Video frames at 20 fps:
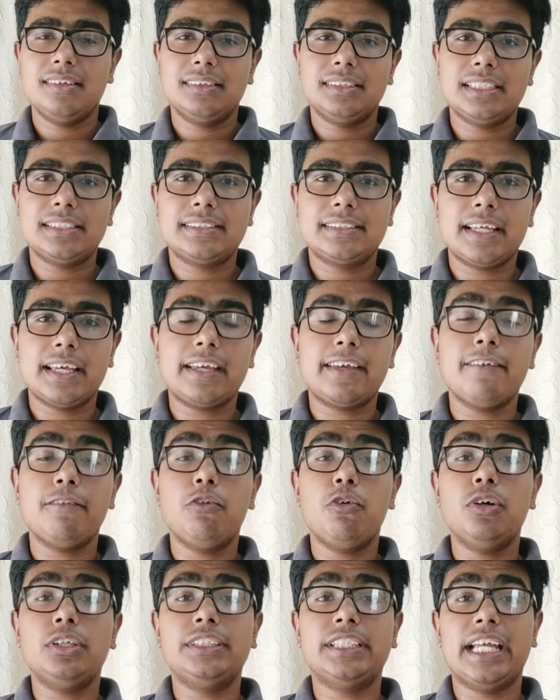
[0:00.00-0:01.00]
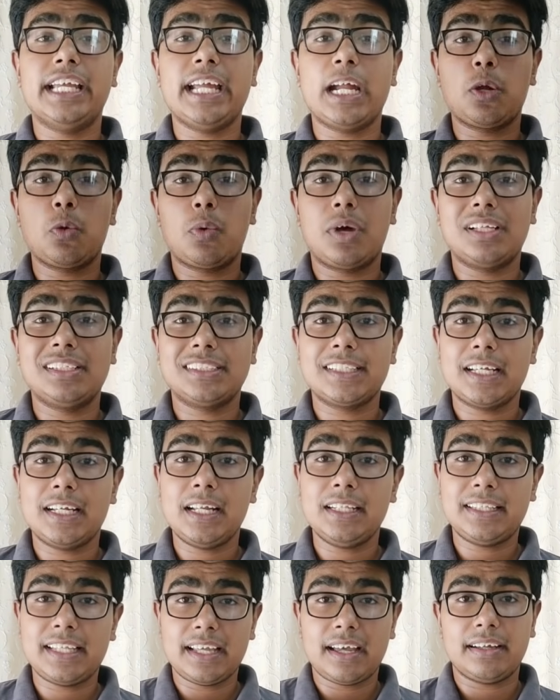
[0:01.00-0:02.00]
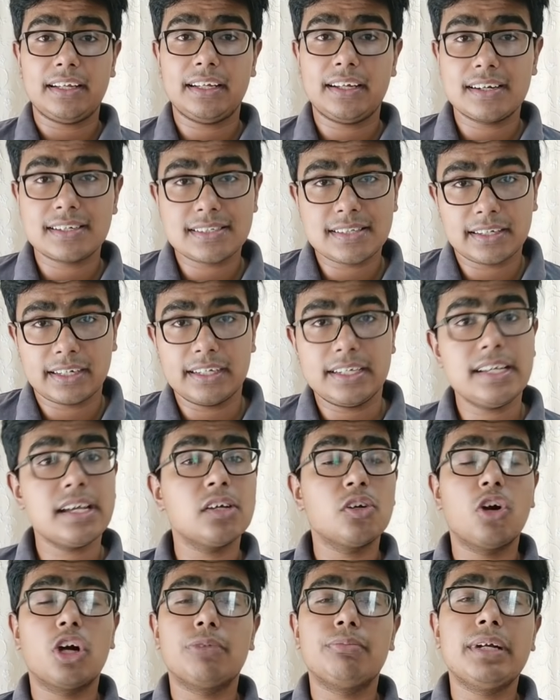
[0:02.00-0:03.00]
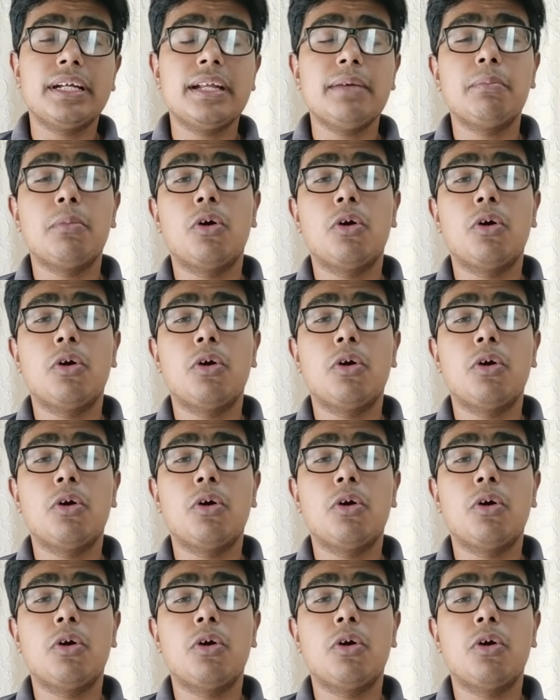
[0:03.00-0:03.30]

जिससे कि वो जेई एडवांस के लिए तैयारी कर सके ठीक है गवर्नमेंट ने